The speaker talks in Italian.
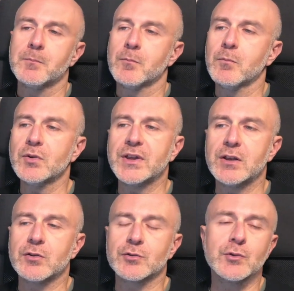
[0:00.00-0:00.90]

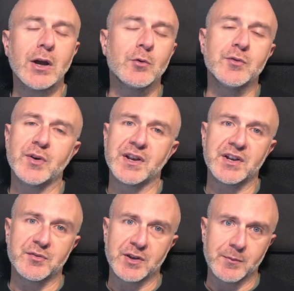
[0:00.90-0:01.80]
modello a cui fare
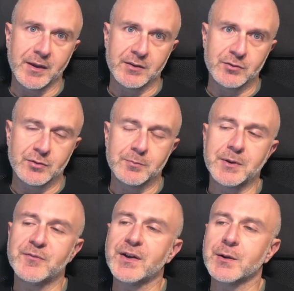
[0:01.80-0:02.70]
riferimento.
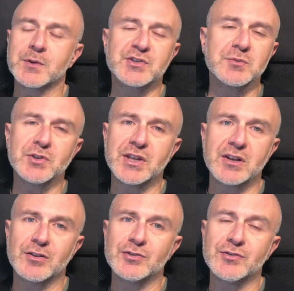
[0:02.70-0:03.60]
Per fare questo
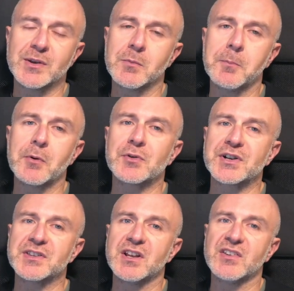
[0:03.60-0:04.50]
modello dovremo
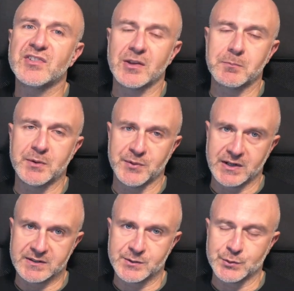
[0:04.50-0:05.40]
porre delle
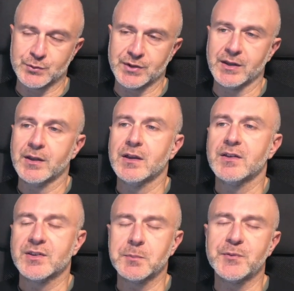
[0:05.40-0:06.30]
semplificazioni,
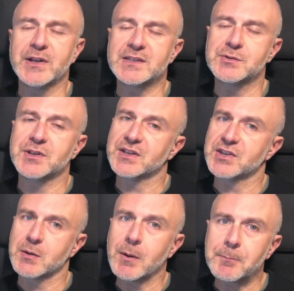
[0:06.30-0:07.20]
semplificazioni che
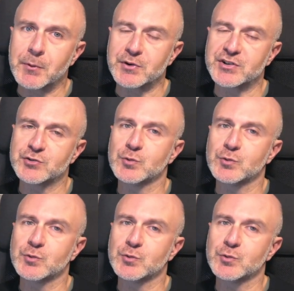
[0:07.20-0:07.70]
andremo a porre su